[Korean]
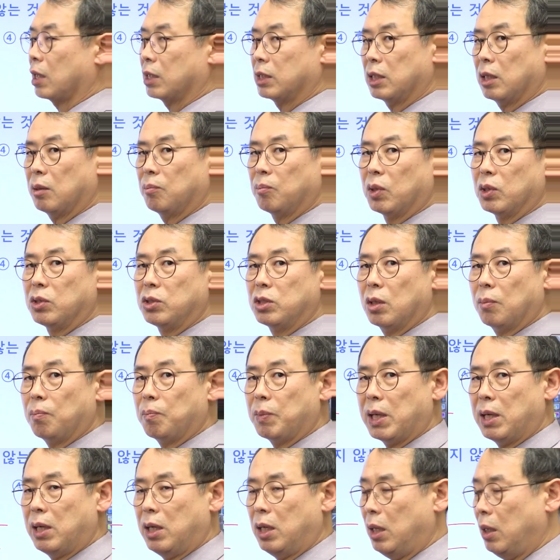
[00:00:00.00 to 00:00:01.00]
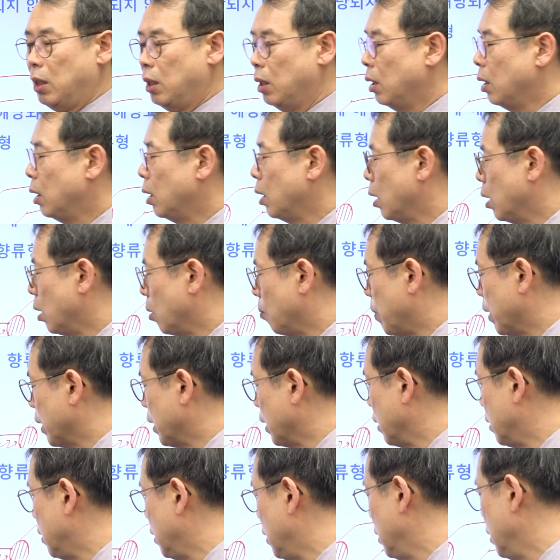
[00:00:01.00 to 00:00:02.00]
가장 먼저 빨리
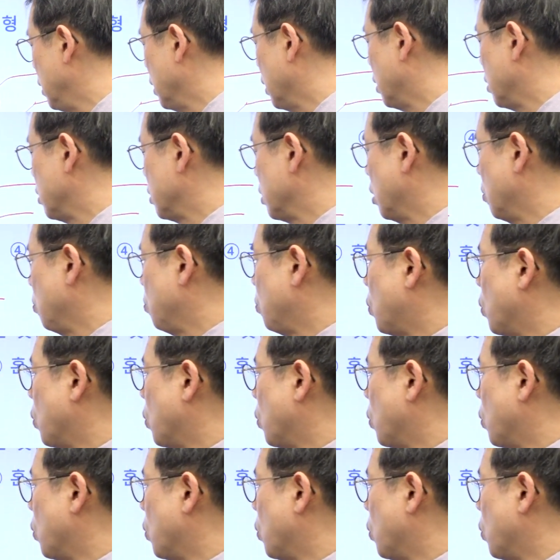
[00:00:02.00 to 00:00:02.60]
받아들인다 그래서